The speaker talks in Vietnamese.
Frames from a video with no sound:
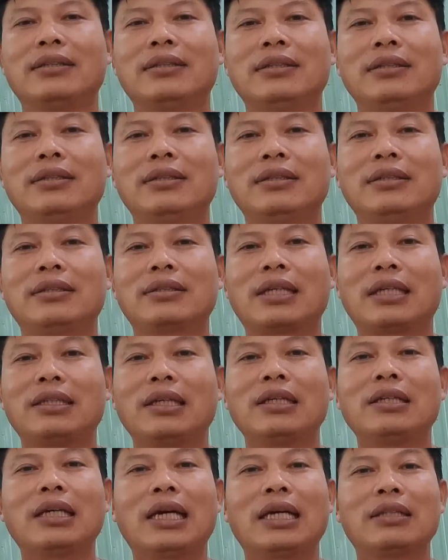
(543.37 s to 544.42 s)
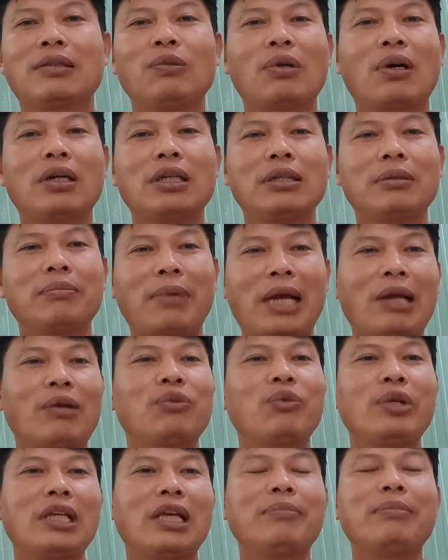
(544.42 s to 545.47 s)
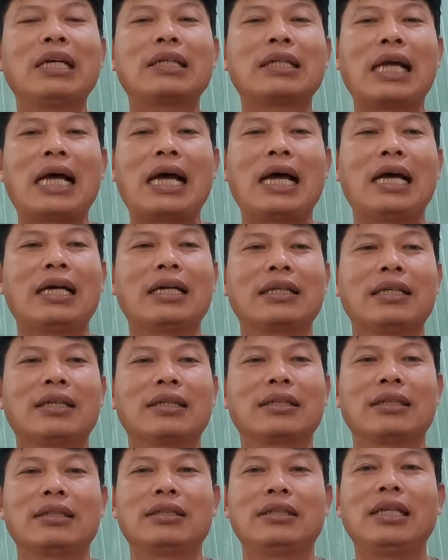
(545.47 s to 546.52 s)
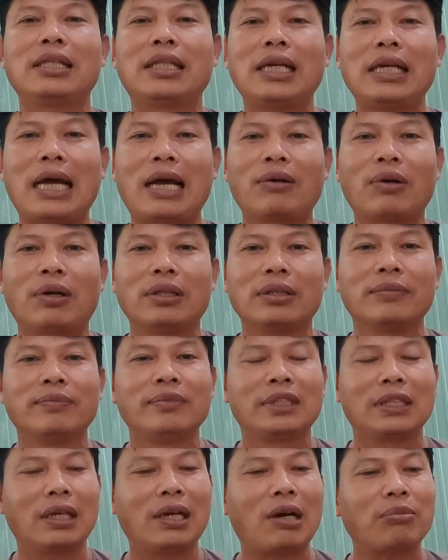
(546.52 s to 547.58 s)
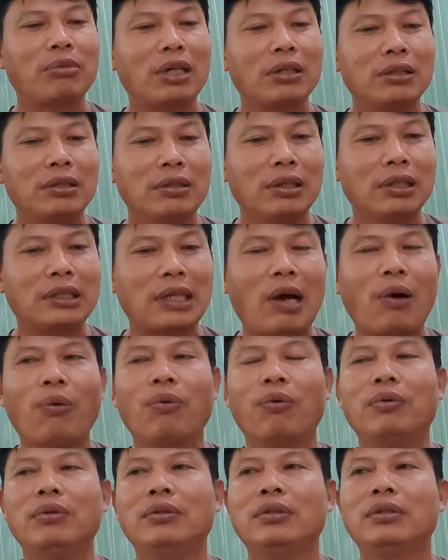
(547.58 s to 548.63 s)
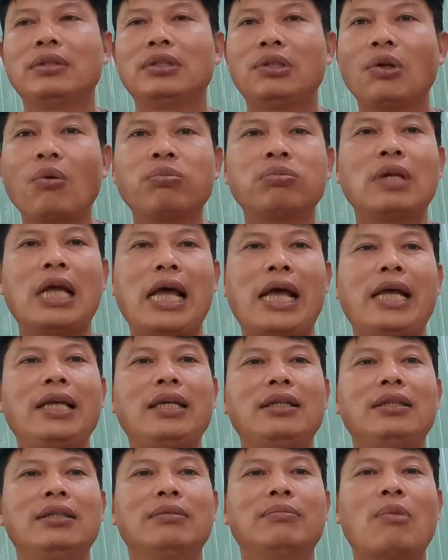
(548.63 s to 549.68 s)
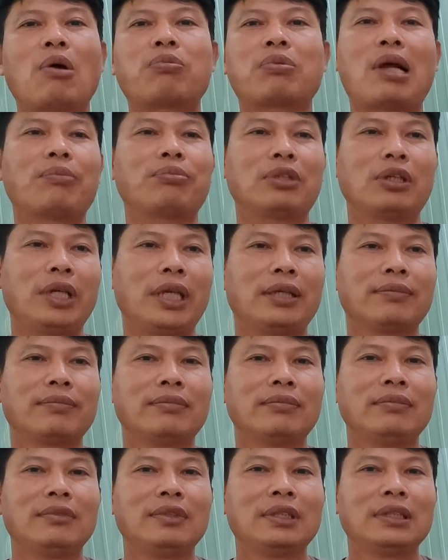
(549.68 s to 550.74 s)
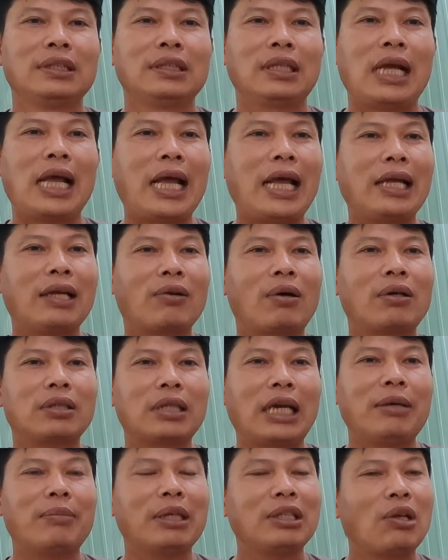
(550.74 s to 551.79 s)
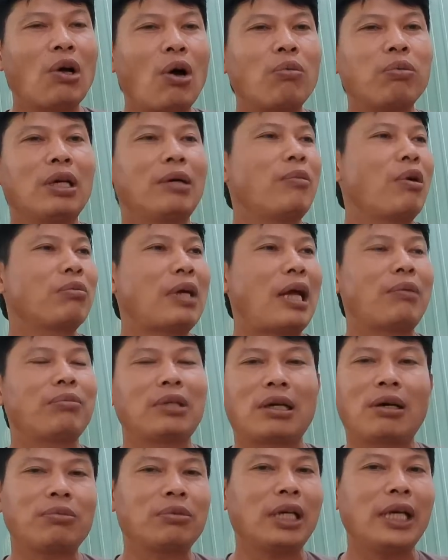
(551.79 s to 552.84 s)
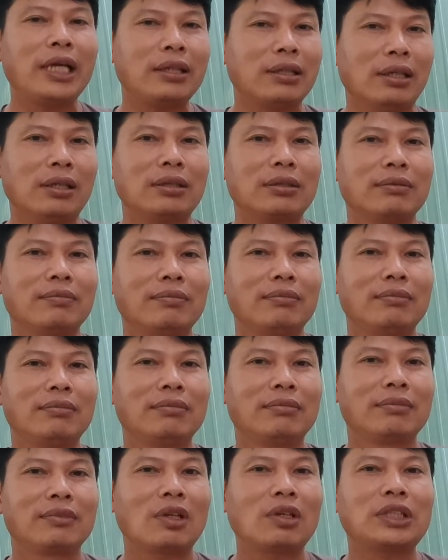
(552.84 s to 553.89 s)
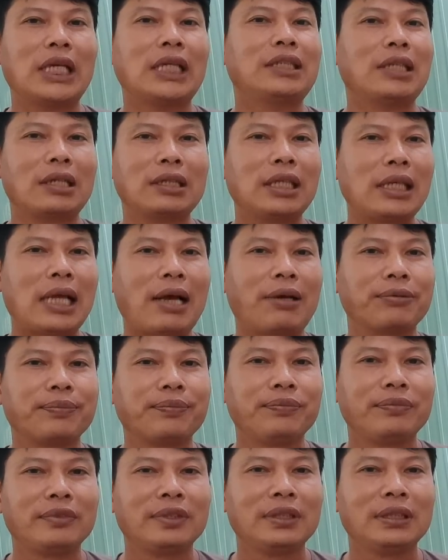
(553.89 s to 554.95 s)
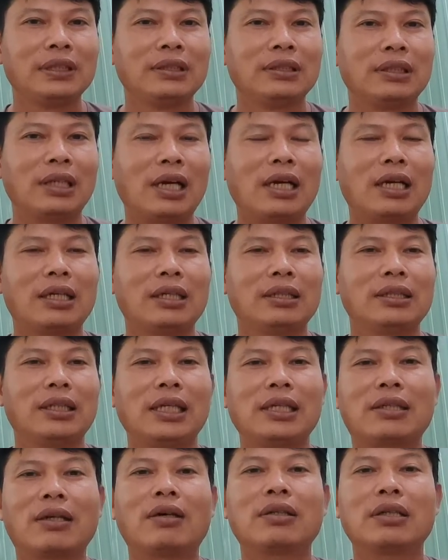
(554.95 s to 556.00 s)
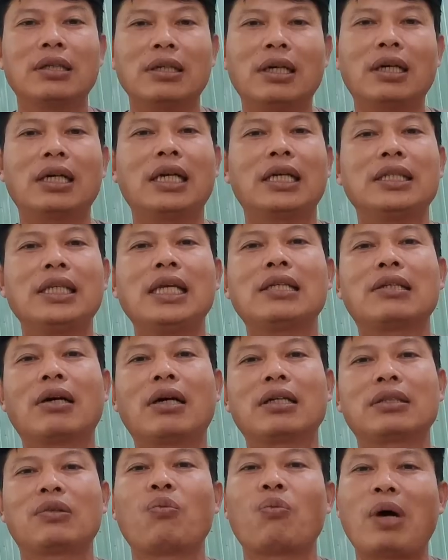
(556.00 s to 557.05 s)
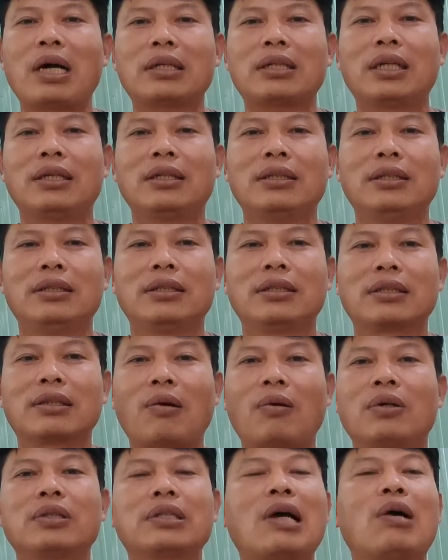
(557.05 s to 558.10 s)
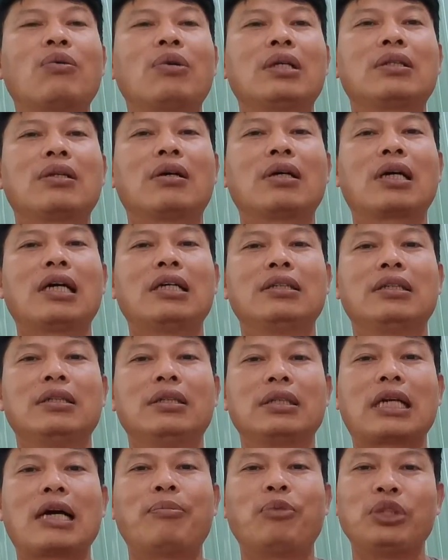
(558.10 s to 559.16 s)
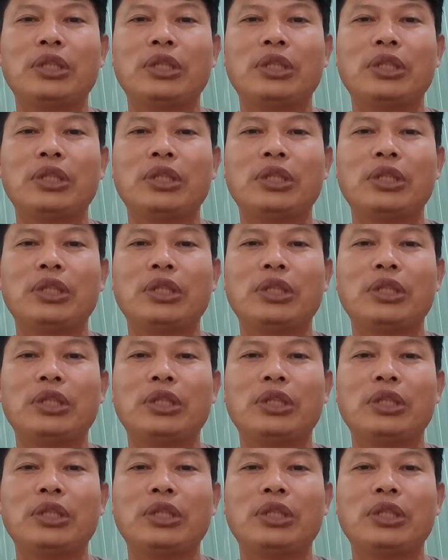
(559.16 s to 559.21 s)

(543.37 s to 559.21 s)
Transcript: Thành thử ra tôi nói mẹ quý vị biết là như thế nào rồi. Nó ông nói ngựa trâu chung để một lòng sẽ yên. Hai con này mà nhốt là một lòng là không có yên được. Nó sẽ sực với nhau. Đó, thì con ngựa là dí cho Trung Quốc đó. Còn con trâu là cho người Campuchia đó.